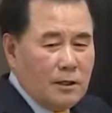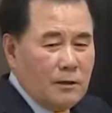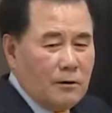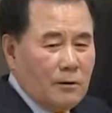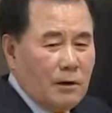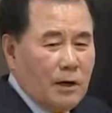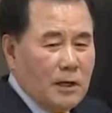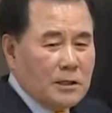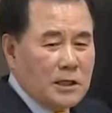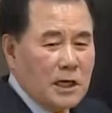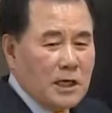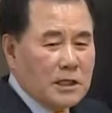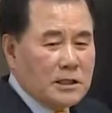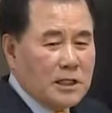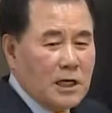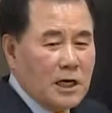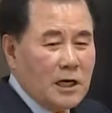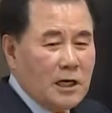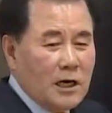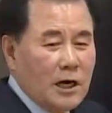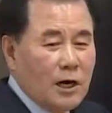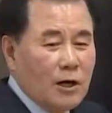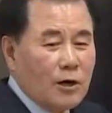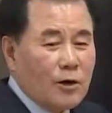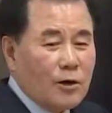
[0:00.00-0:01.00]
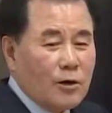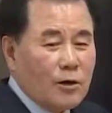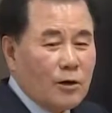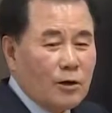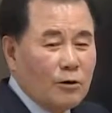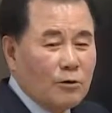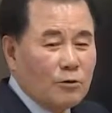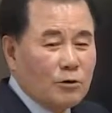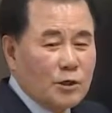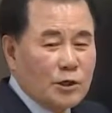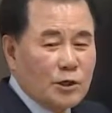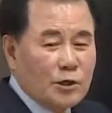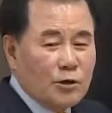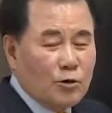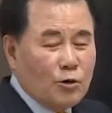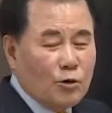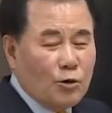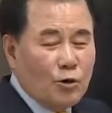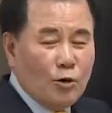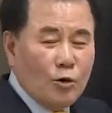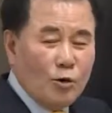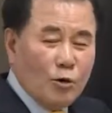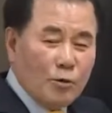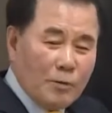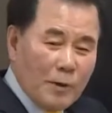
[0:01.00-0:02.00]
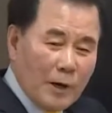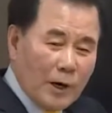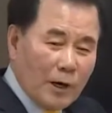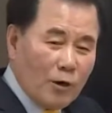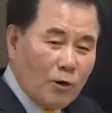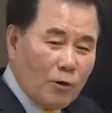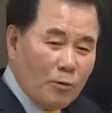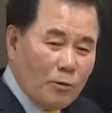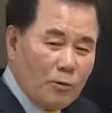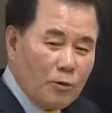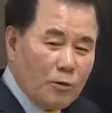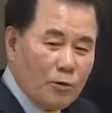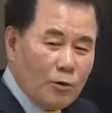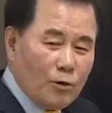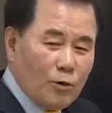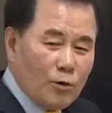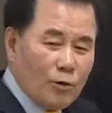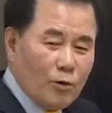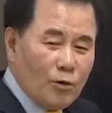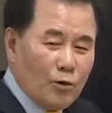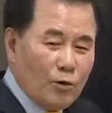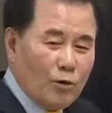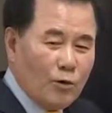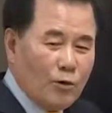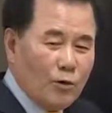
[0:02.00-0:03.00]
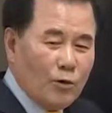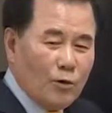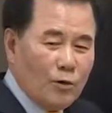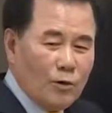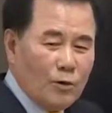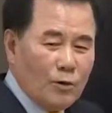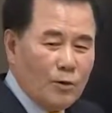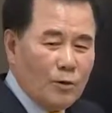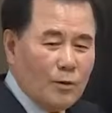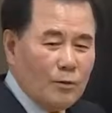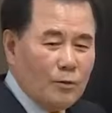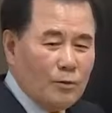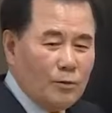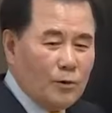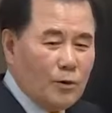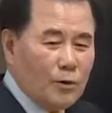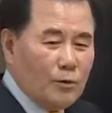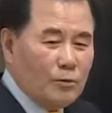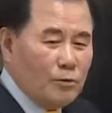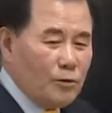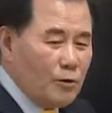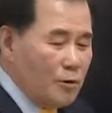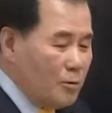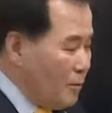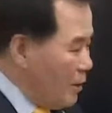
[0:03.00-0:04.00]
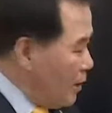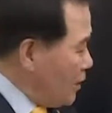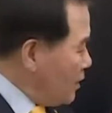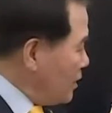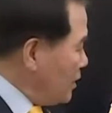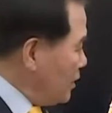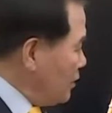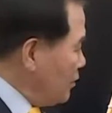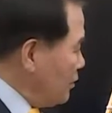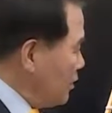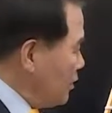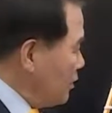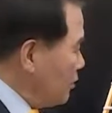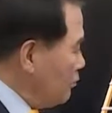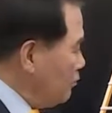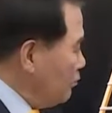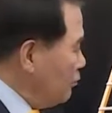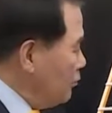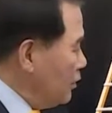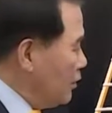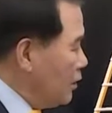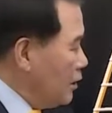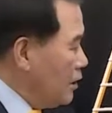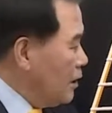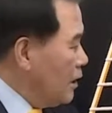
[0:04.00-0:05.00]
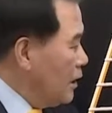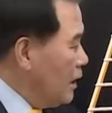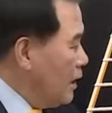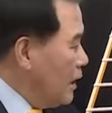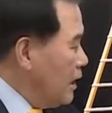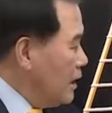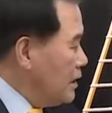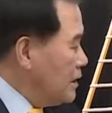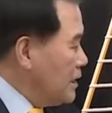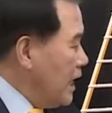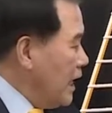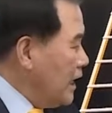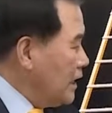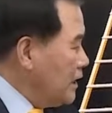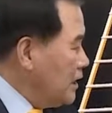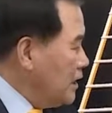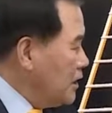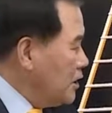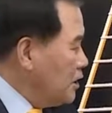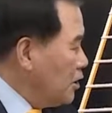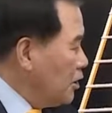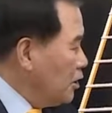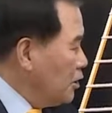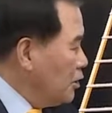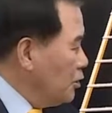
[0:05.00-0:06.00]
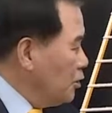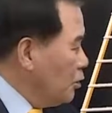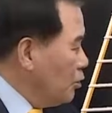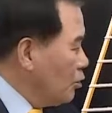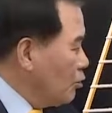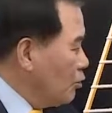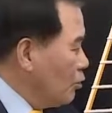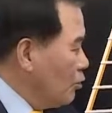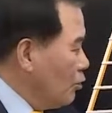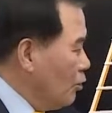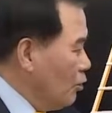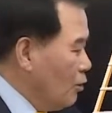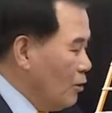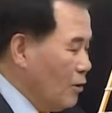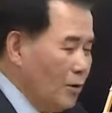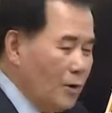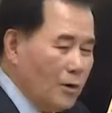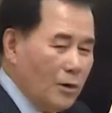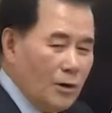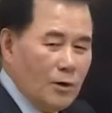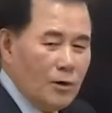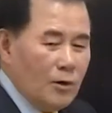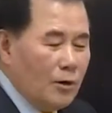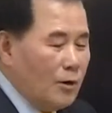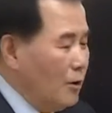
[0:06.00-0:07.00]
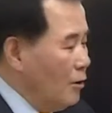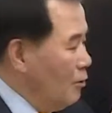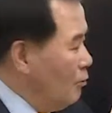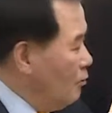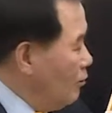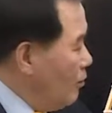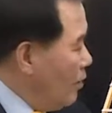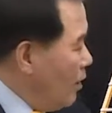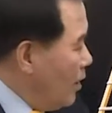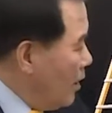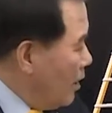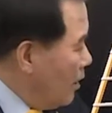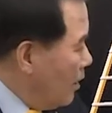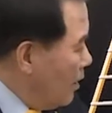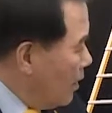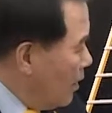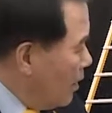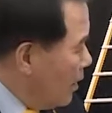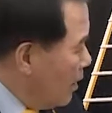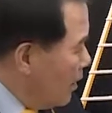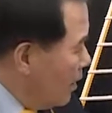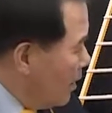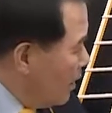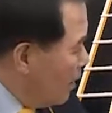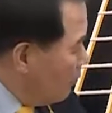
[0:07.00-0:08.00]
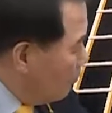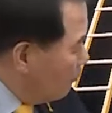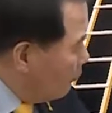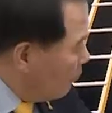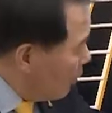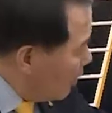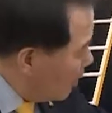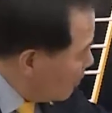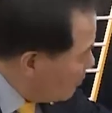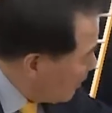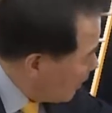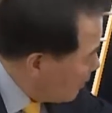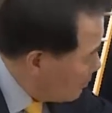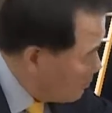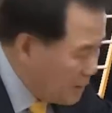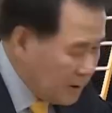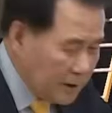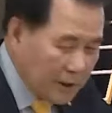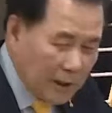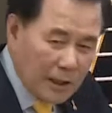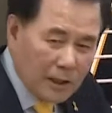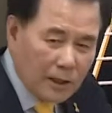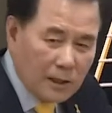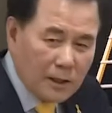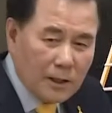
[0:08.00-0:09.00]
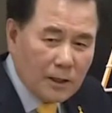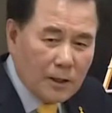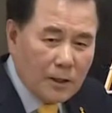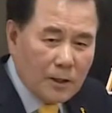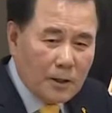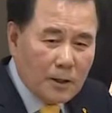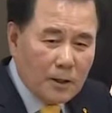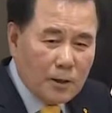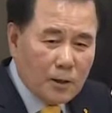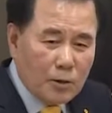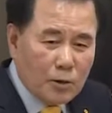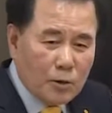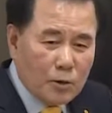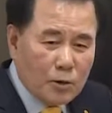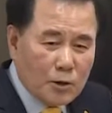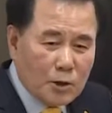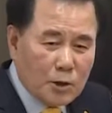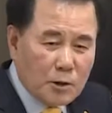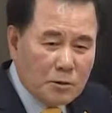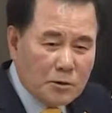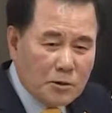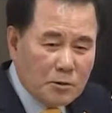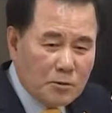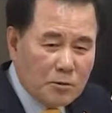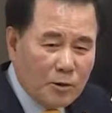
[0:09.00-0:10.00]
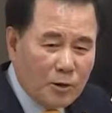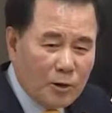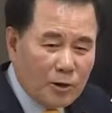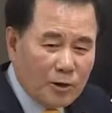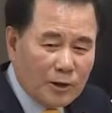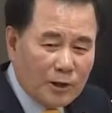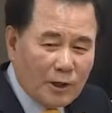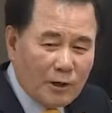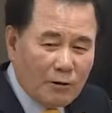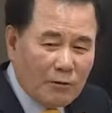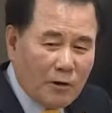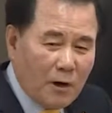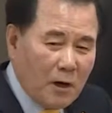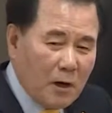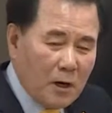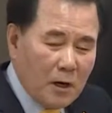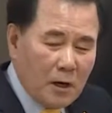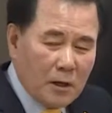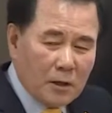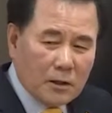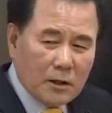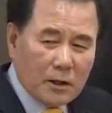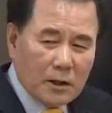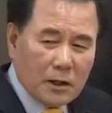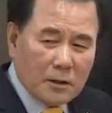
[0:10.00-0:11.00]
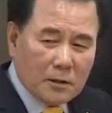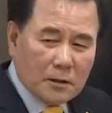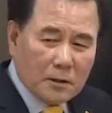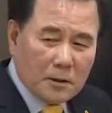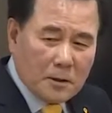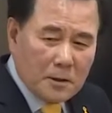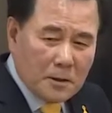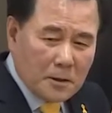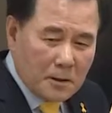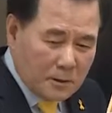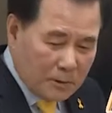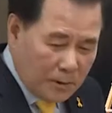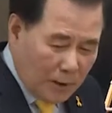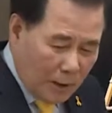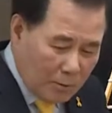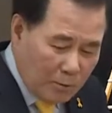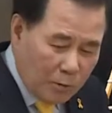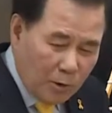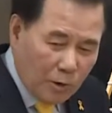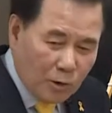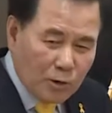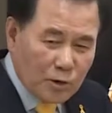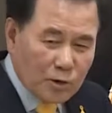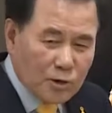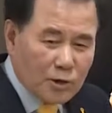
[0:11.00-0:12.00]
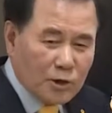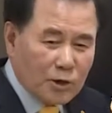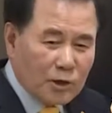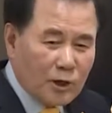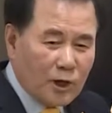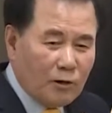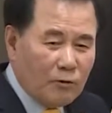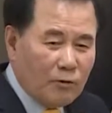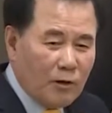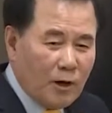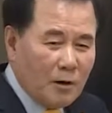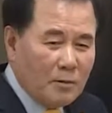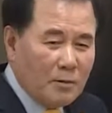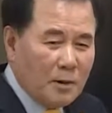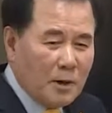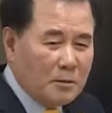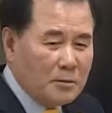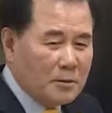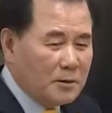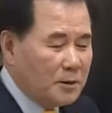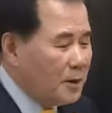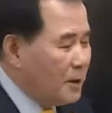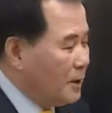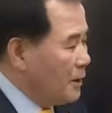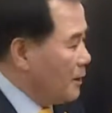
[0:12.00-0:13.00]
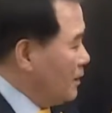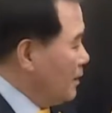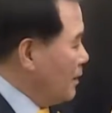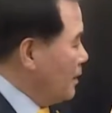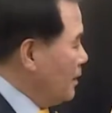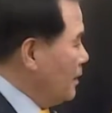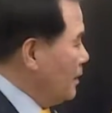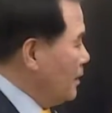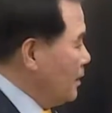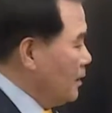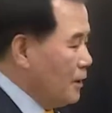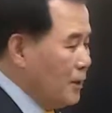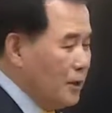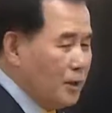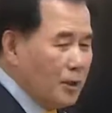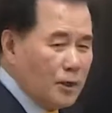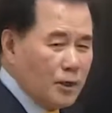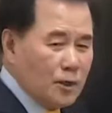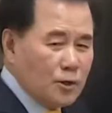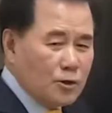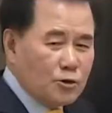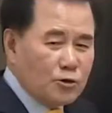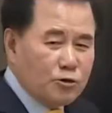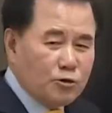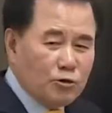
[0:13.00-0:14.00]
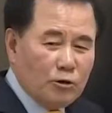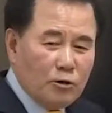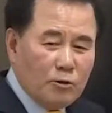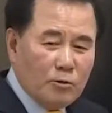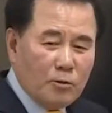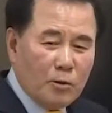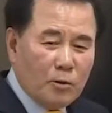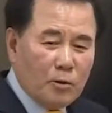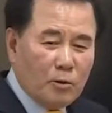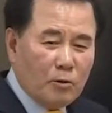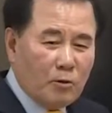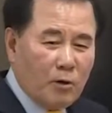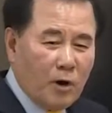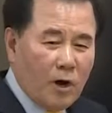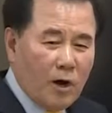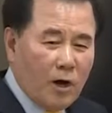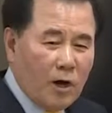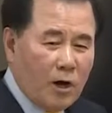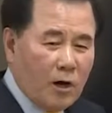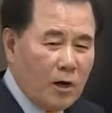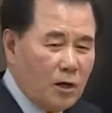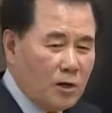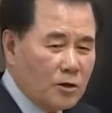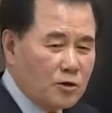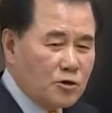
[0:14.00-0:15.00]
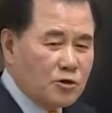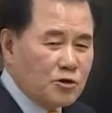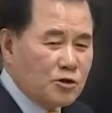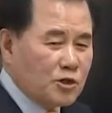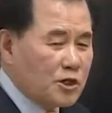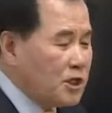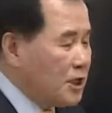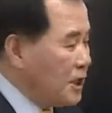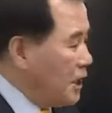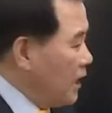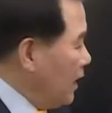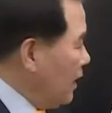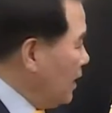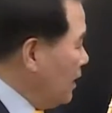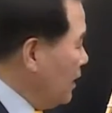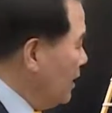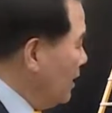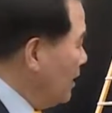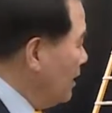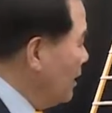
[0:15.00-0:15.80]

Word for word: 화장실 가고 싶고 배고프고 뭐물 마시고 싶고 이런 생리적인 욕구. 와, 와 밥이다. 오늘 점심 먹을 때 와, 딱 보는 순간 와 밥이다. 죽을 보면 와 죽이네.